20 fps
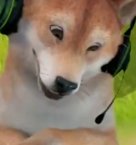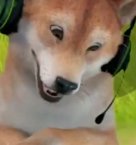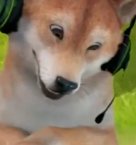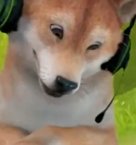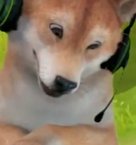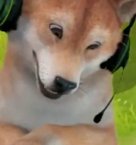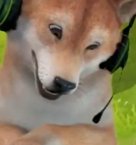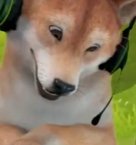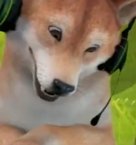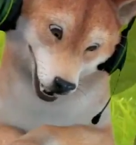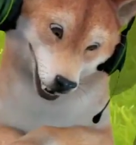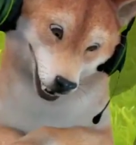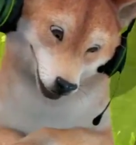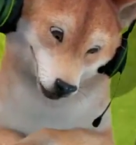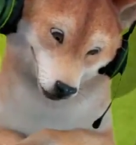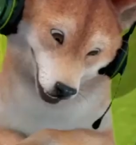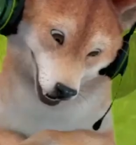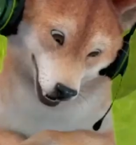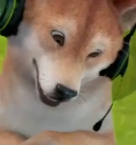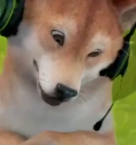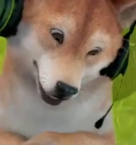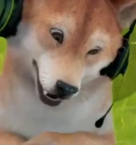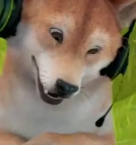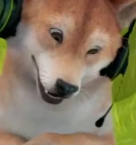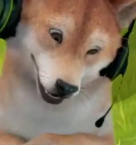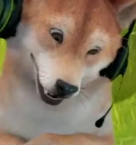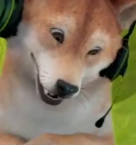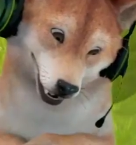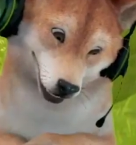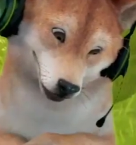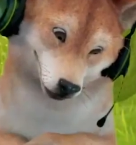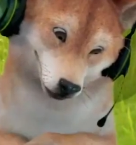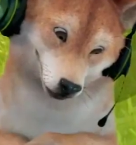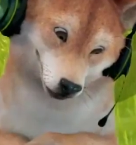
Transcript: Jadi buat kalian semuanya